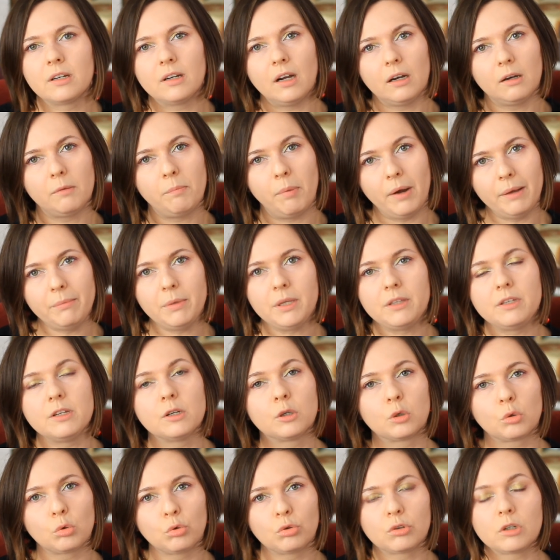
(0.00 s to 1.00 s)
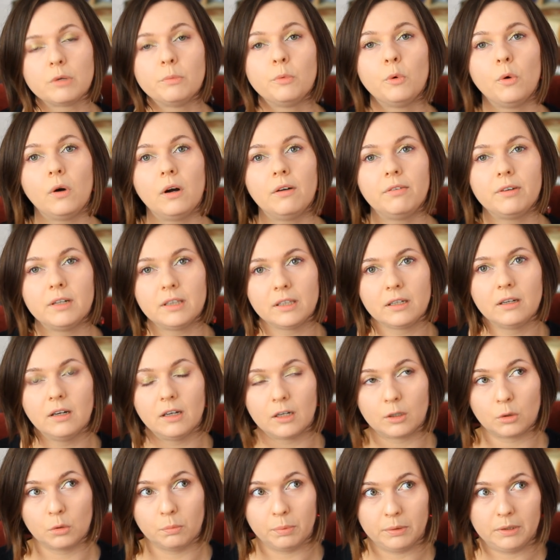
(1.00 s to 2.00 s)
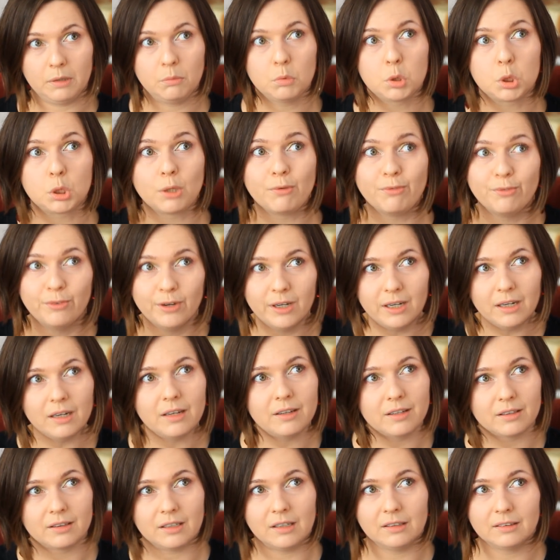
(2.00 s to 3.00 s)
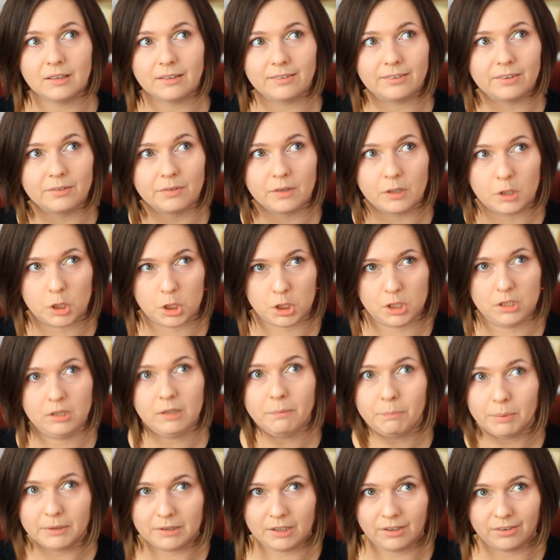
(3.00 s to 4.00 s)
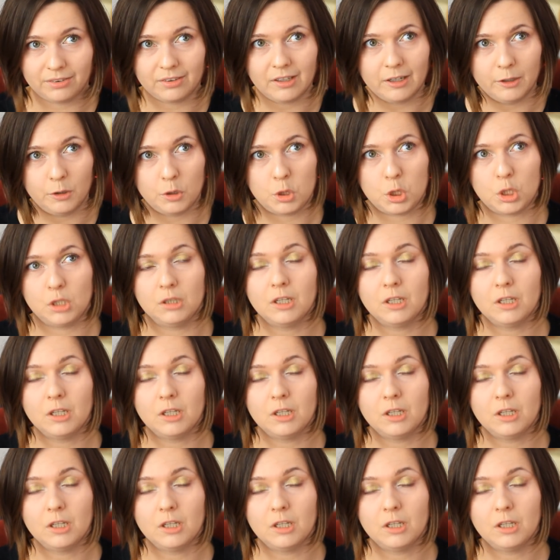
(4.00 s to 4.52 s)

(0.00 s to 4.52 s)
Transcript: как памятник русскому авангарду, потому что выглядит она совершенно потрясающе.